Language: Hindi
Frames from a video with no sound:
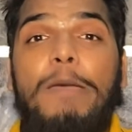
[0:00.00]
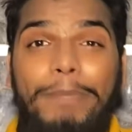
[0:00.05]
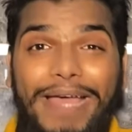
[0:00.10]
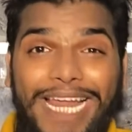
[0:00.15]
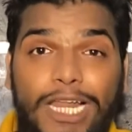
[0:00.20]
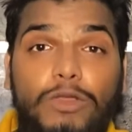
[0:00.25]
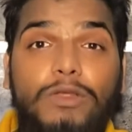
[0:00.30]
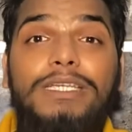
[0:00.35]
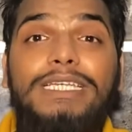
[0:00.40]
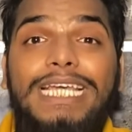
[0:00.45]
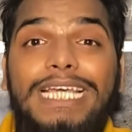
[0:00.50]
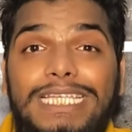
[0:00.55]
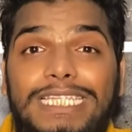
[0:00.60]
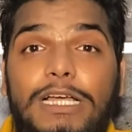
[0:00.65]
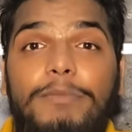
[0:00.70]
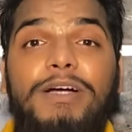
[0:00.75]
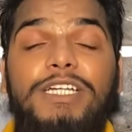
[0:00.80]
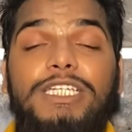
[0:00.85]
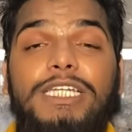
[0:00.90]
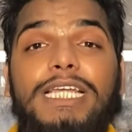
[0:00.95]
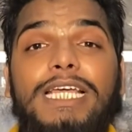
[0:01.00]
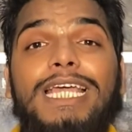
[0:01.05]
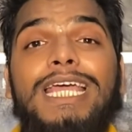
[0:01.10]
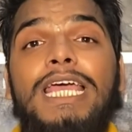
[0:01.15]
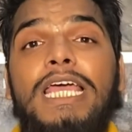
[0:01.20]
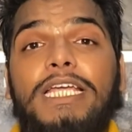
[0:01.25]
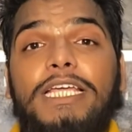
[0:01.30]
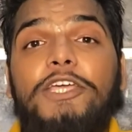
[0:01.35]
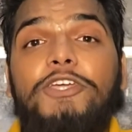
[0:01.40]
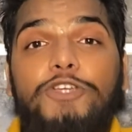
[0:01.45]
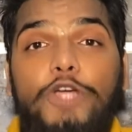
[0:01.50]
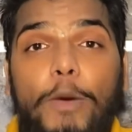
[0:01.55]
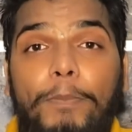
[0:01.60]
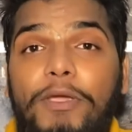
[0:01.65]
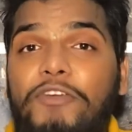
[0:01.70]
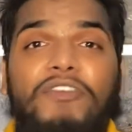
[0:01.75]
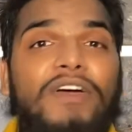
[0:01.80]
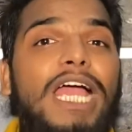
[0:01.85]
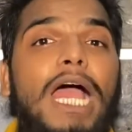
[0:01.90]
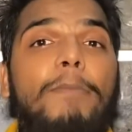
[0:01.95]
पहले तो ये समझ लें कि
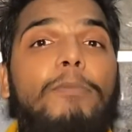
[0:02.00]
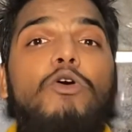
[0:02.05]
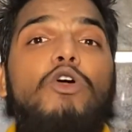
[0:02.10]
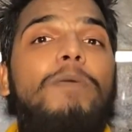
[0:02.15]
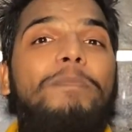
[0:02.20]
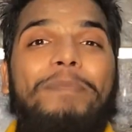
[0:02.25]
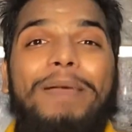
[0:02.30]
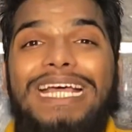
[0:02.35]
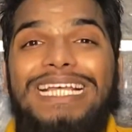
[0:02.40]
शॉपिफाई आपको कोई